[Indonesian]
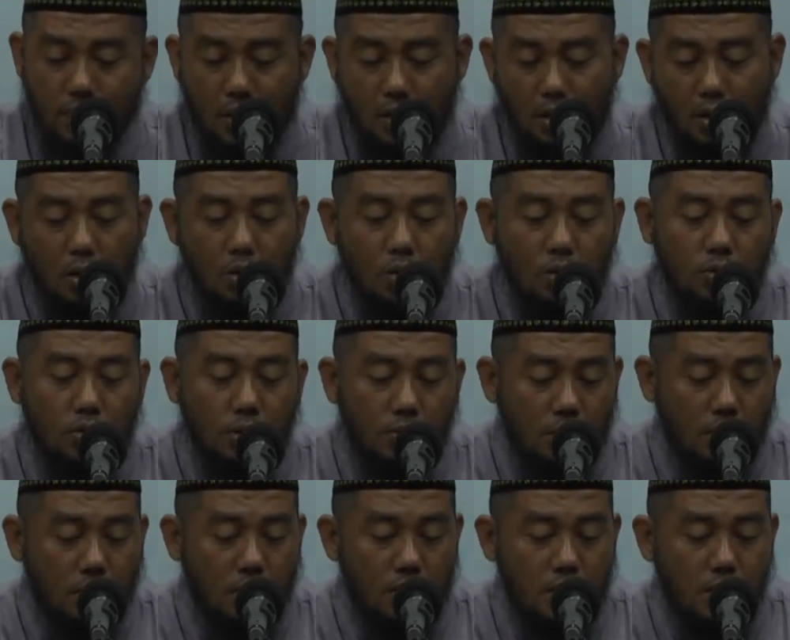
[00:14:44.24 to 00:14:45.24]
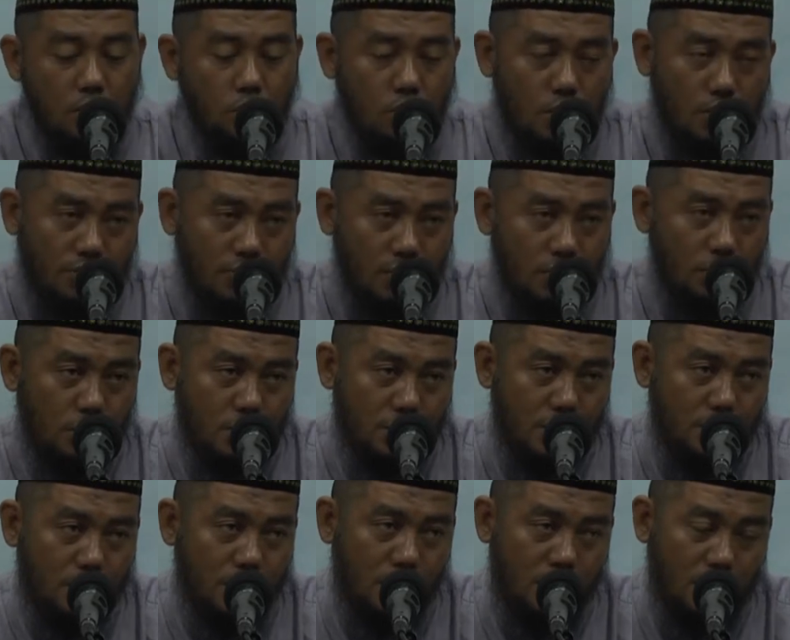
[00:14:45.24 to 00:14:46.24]
rawahu tabrani wal fil
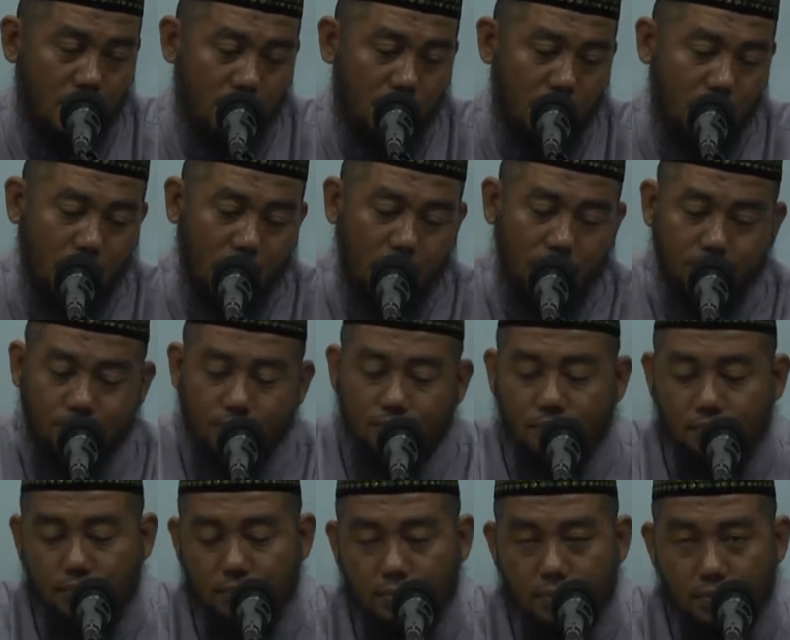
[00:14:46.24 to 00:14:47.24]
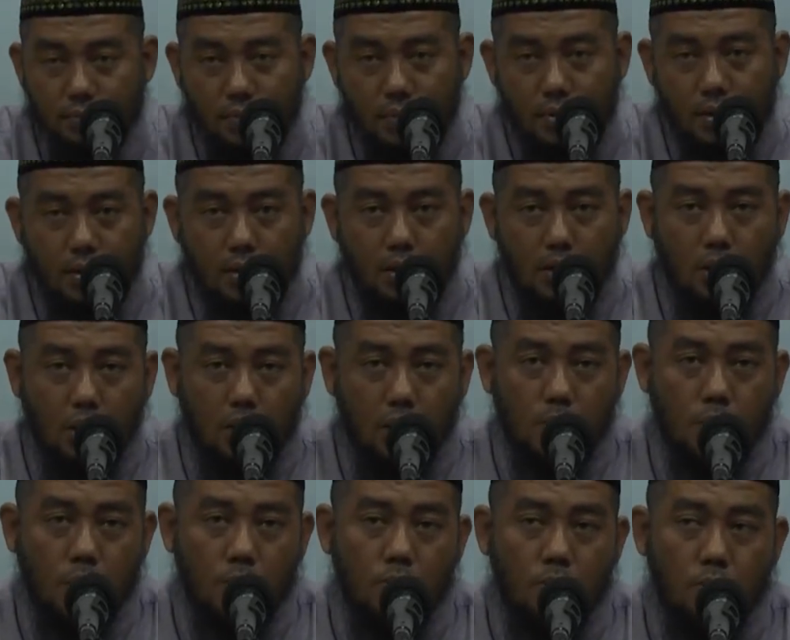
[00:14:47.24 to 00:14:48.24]
mu'jam al kabir diriwayatkan
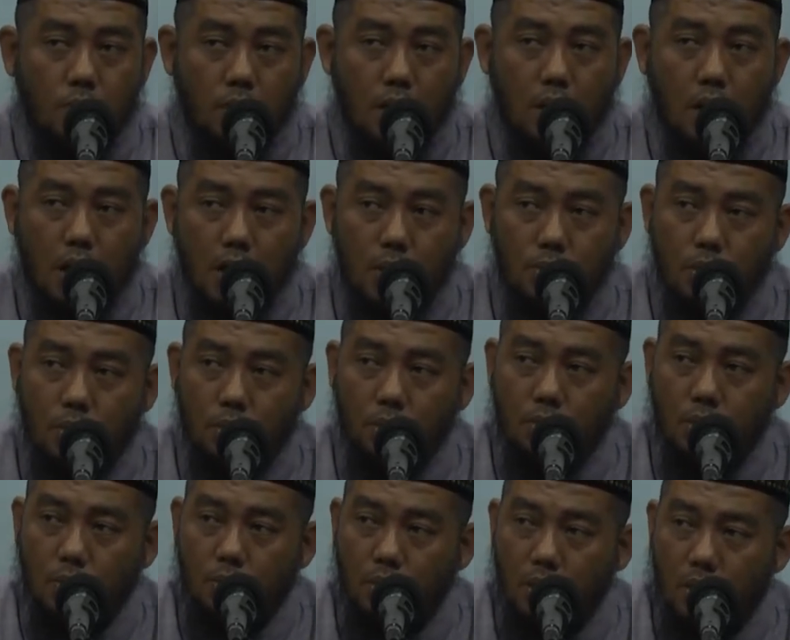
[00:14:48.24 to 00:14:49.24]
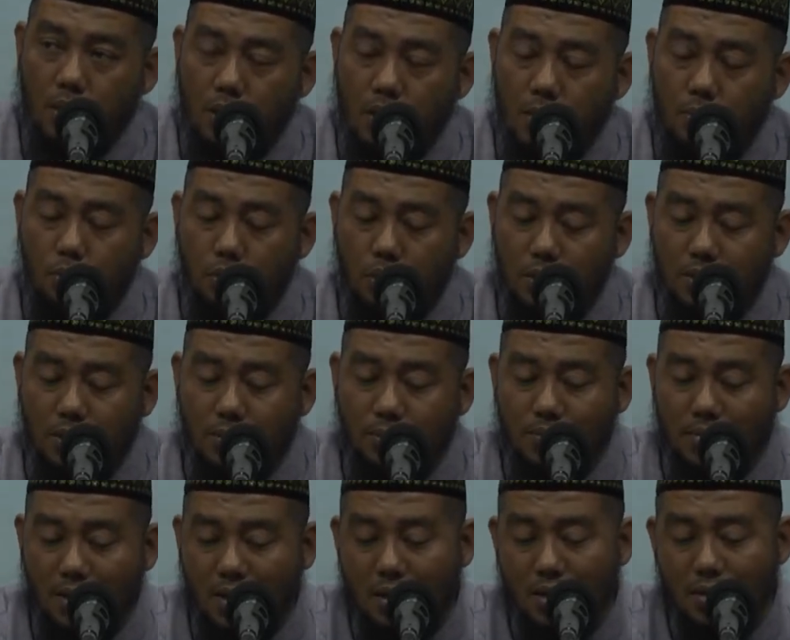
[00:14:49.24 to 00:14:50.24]
Imam al Imam Tabrani dalam
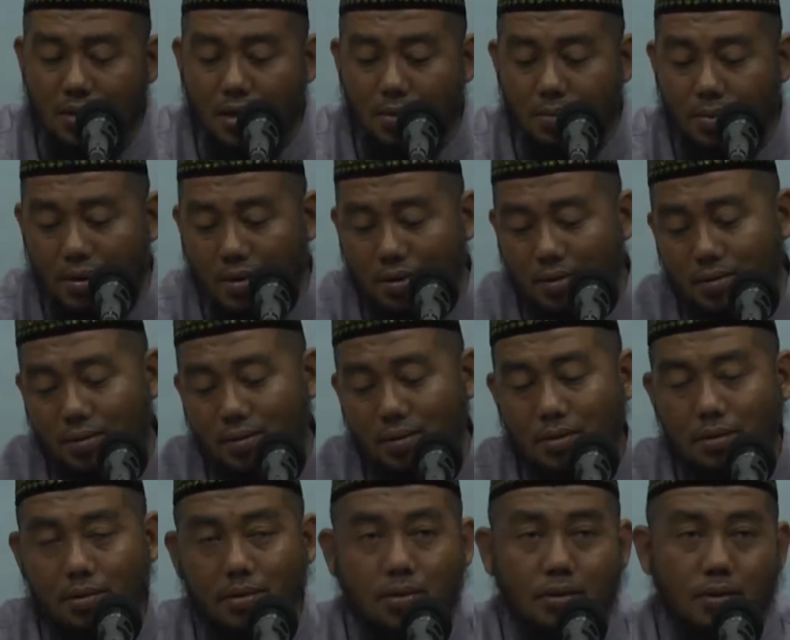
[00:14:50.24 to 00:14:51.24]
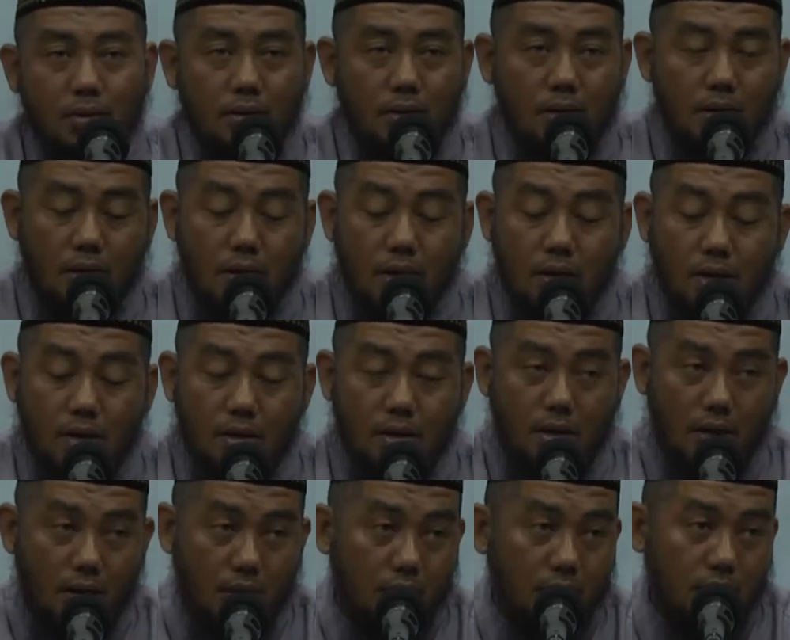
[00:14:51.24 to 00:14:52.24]
mu'jamnya al kabir
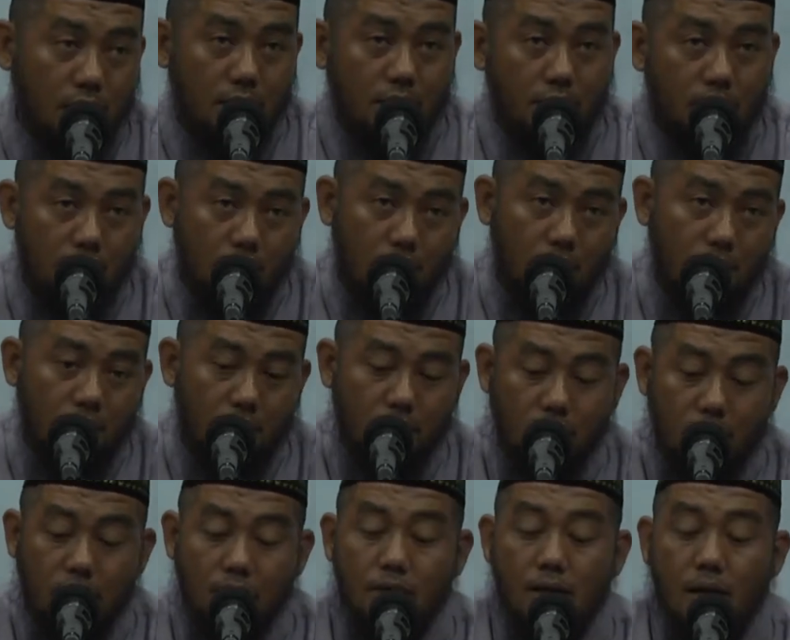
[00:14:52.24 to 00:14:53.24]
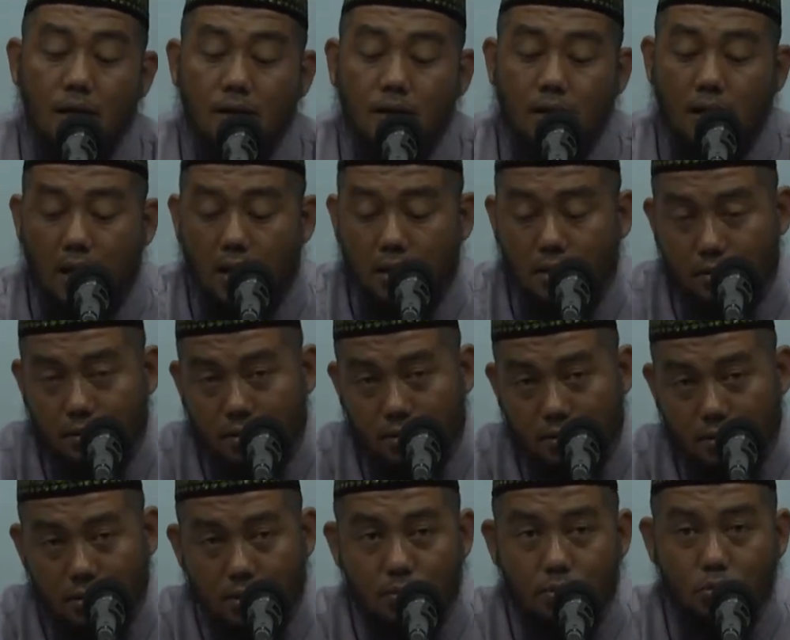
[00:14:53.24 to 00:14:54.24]
ya jadi jelaslah
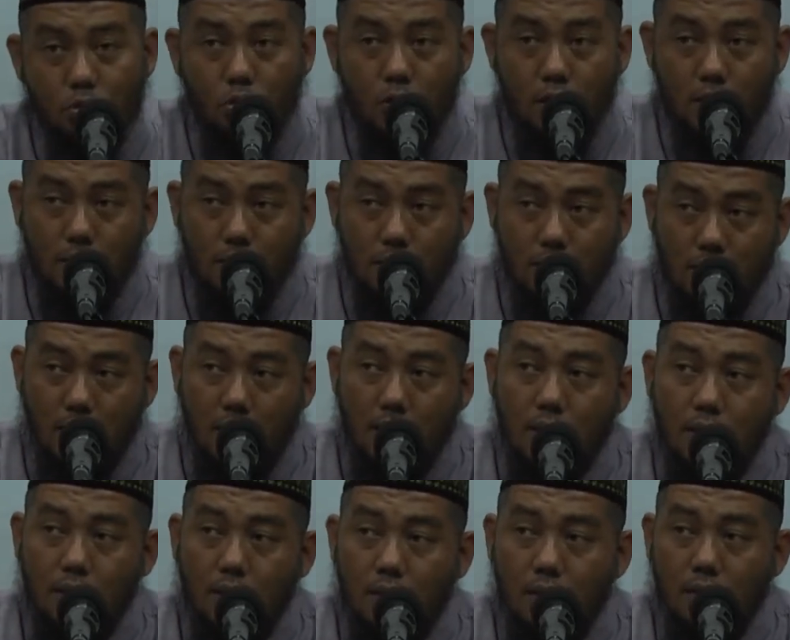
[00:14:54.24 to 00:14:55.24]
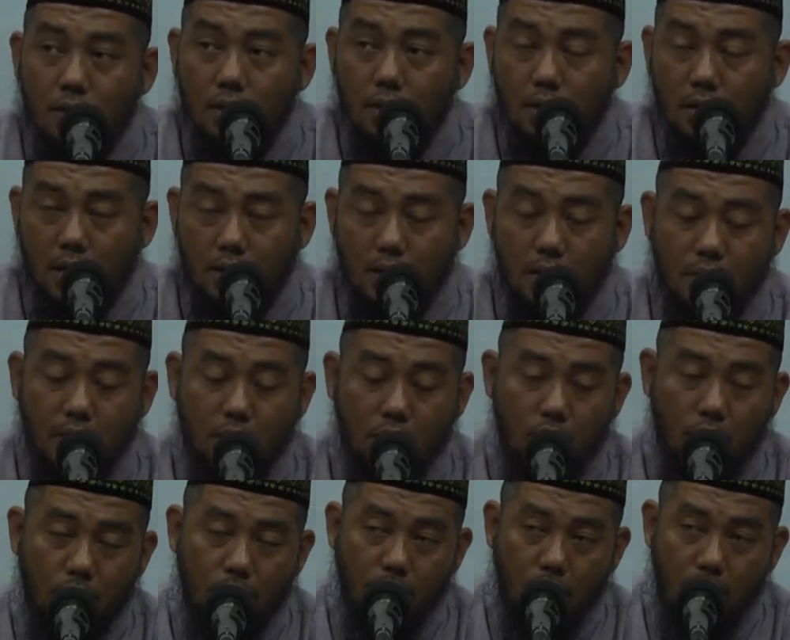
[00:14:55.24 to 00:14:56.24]
semuanya telah diajarkan
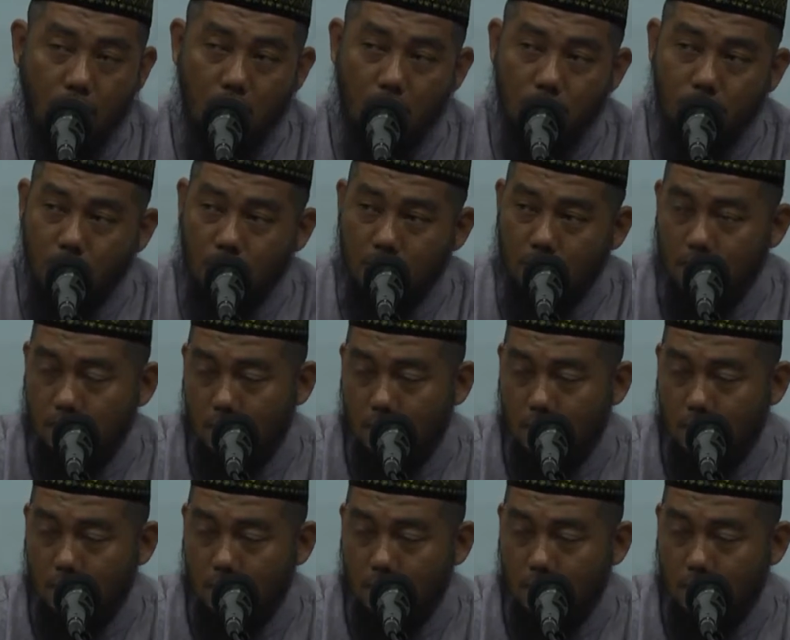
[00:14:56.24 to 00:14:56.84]
oleh para nabi